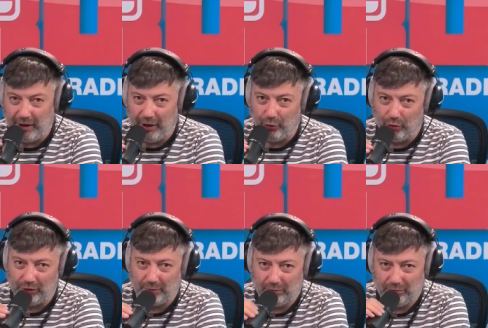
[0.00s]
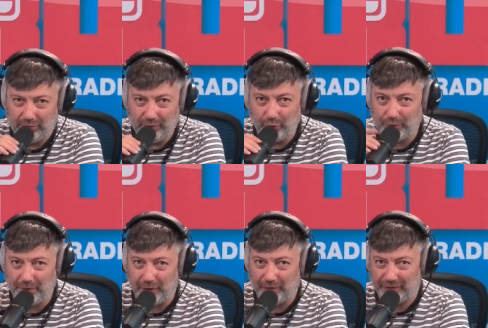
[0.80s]
анонс. Не
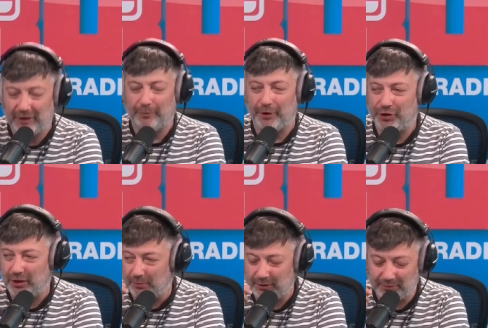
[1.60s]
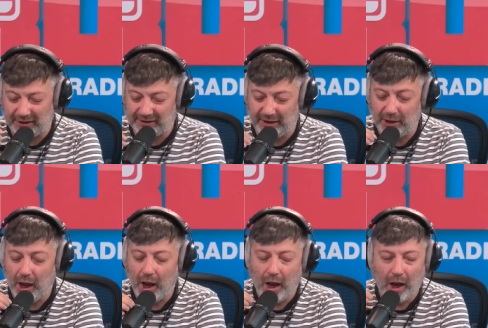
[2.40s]
успел в самом начале об этом сказать.
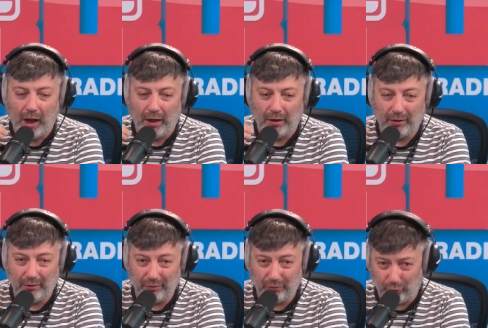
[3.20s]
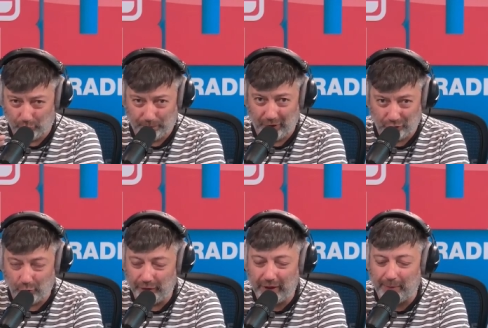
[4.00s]
Тут
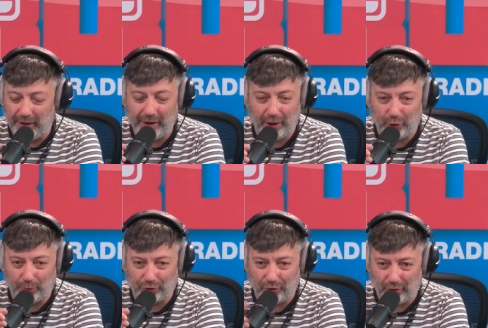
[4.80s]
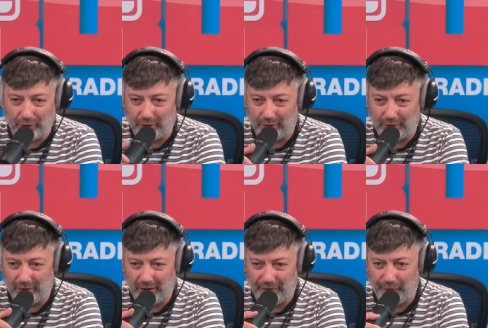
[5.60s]
пришло уведомление о том,
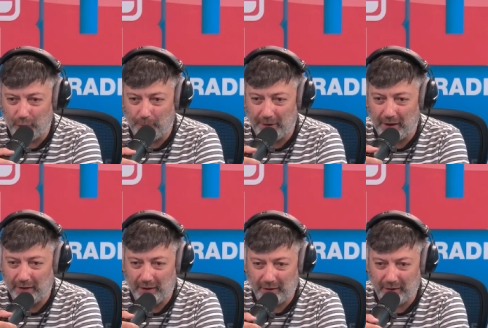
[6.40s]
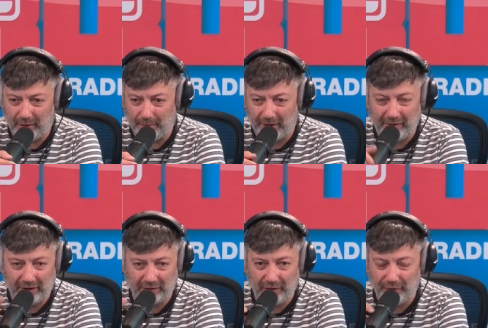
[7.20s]
что Эфиопия, э,
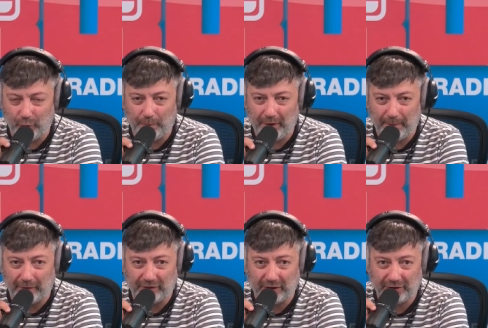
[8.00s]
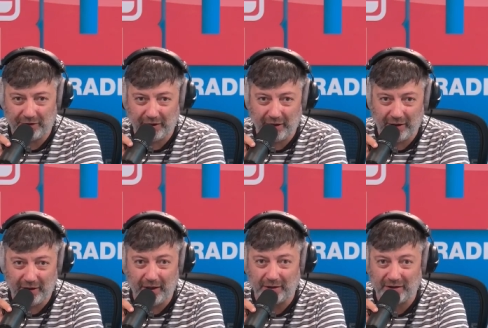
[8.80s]
правительство Эфиопии и повстанцы Тигрея
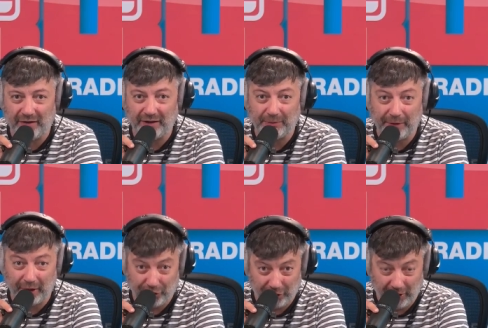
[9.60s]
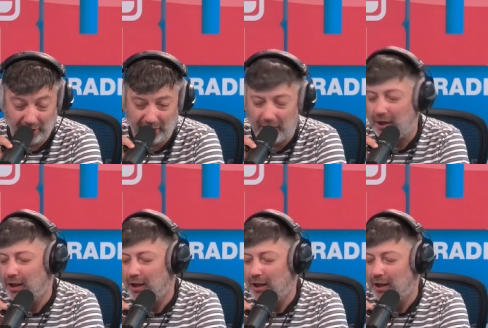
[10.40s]
наконец договорились о прекращении огня.